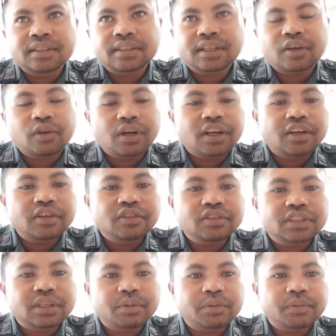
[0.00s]
kawan
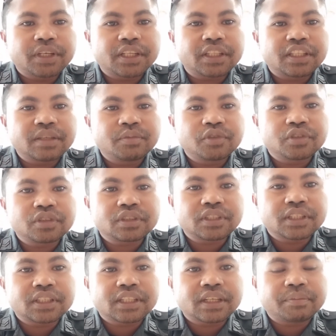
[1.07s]
laut sahabat maritim untuk
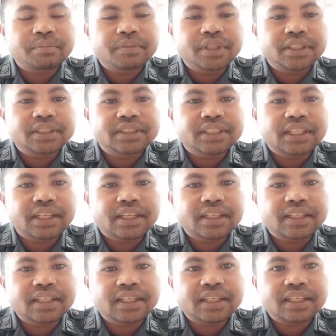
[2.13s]
tetap
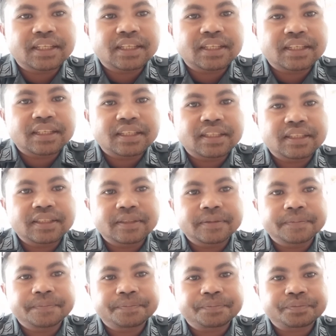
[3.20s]
menjaga
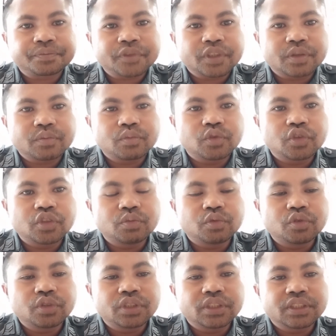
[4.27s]

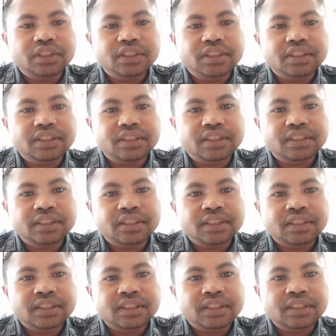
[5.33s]
bui-bui
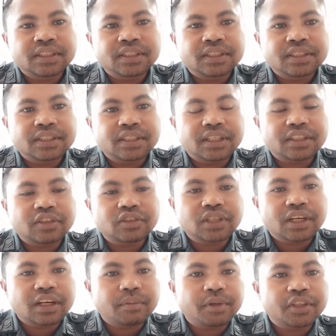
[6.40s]
atau
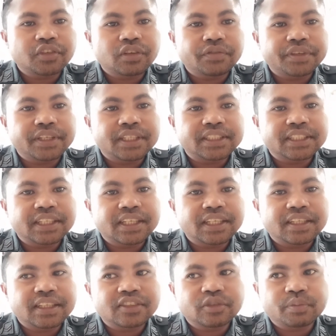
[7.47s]
sarana bantu navigasi yang
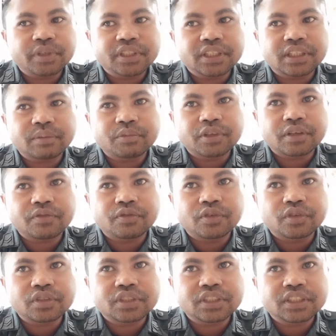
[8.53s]
ada supaya tetap
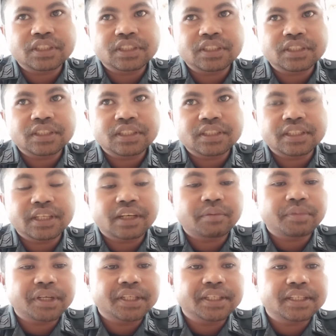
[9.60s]
berfungsi
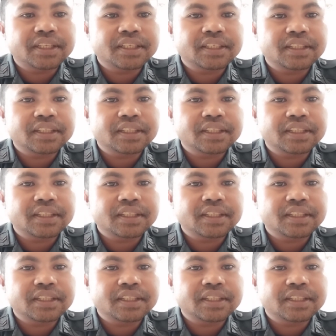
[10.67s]
dengan baik